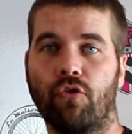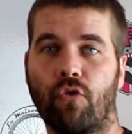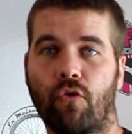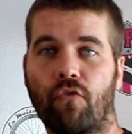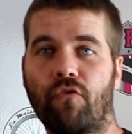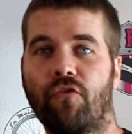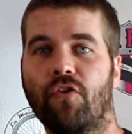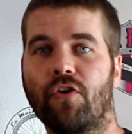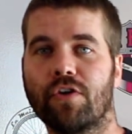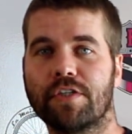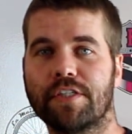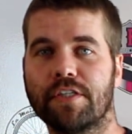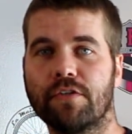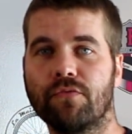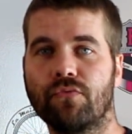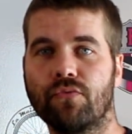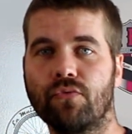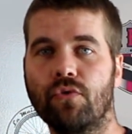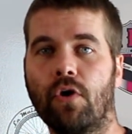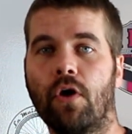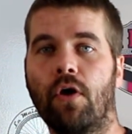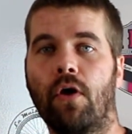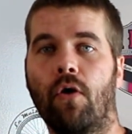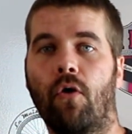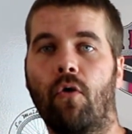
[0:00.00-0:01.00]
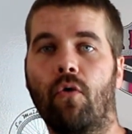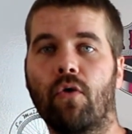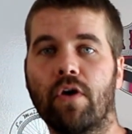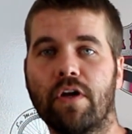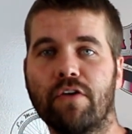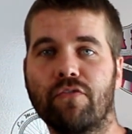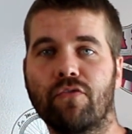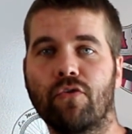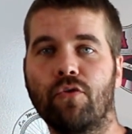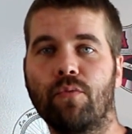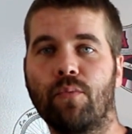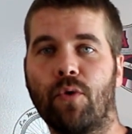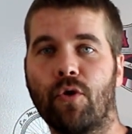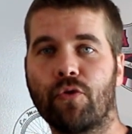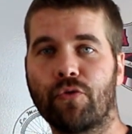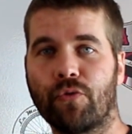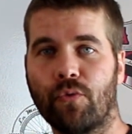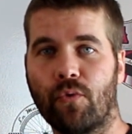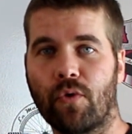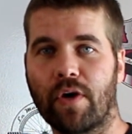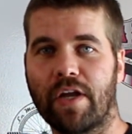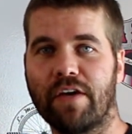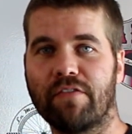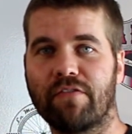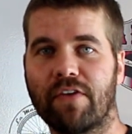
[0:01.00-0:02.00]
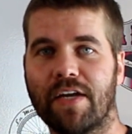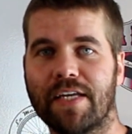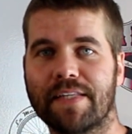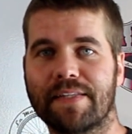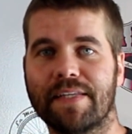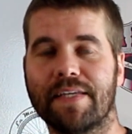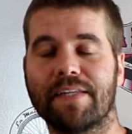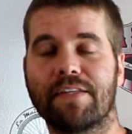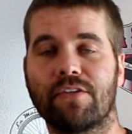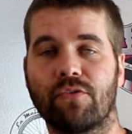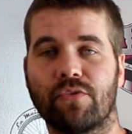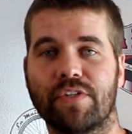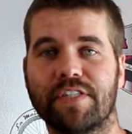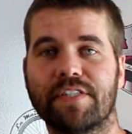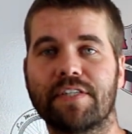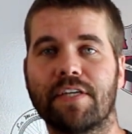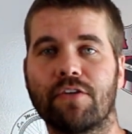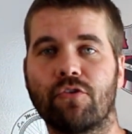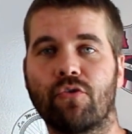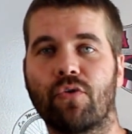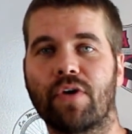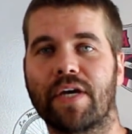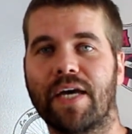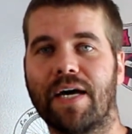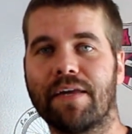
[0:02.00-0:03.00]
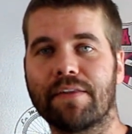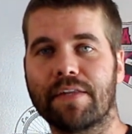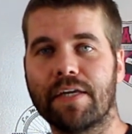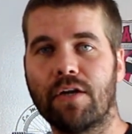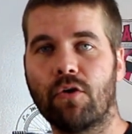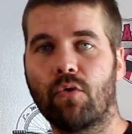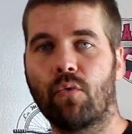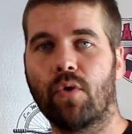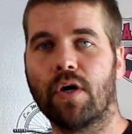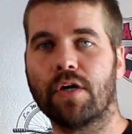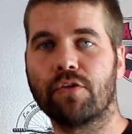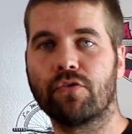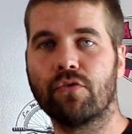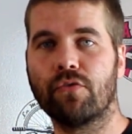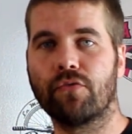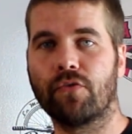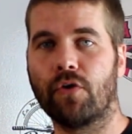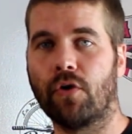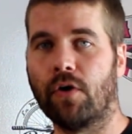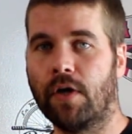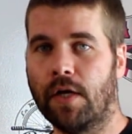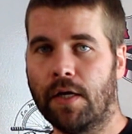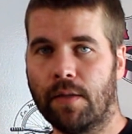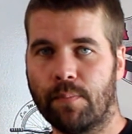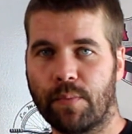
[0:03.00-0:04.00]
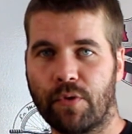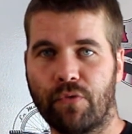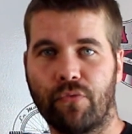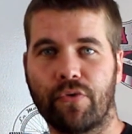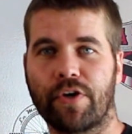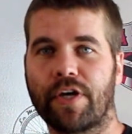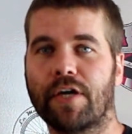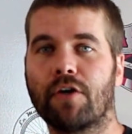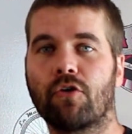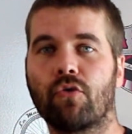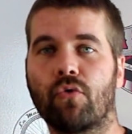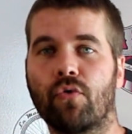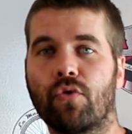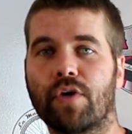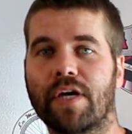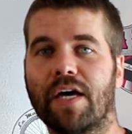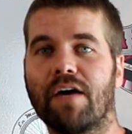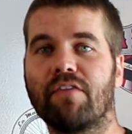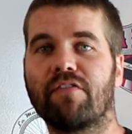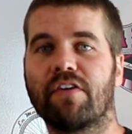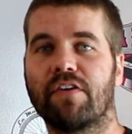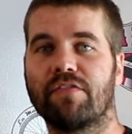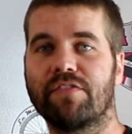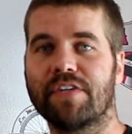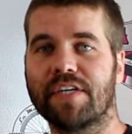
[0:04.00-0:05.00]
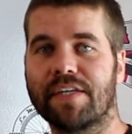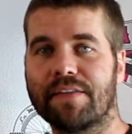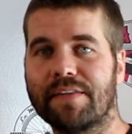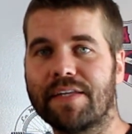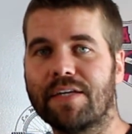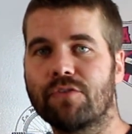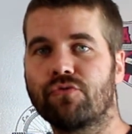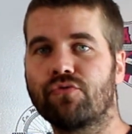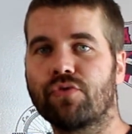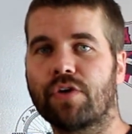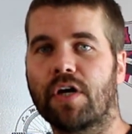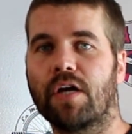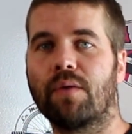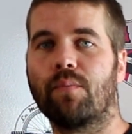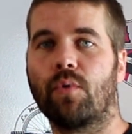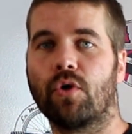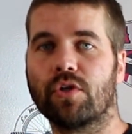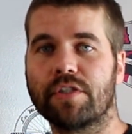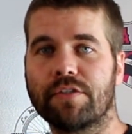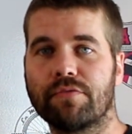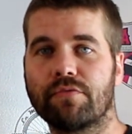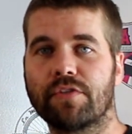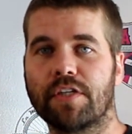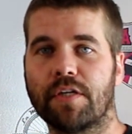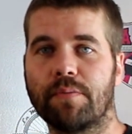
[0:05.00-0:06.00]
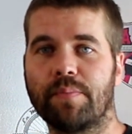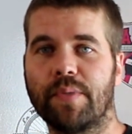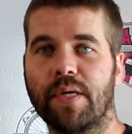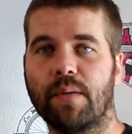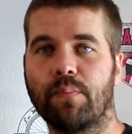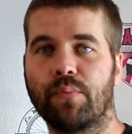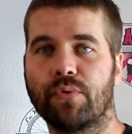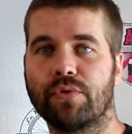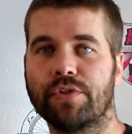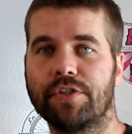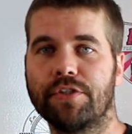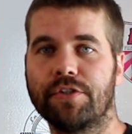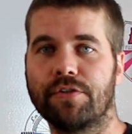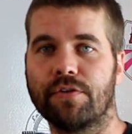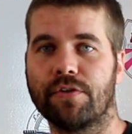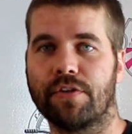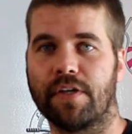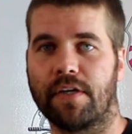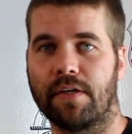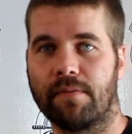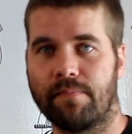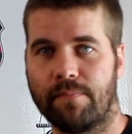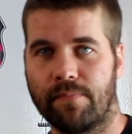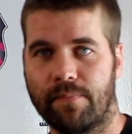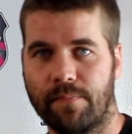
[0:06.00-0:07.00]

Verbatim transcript: Donc forcez-vous, on lève le menton, on lève la tête et on essaye de regarder loin devant, mais vous verrez que le regard va venir naturellement si vous êtes bien positionné.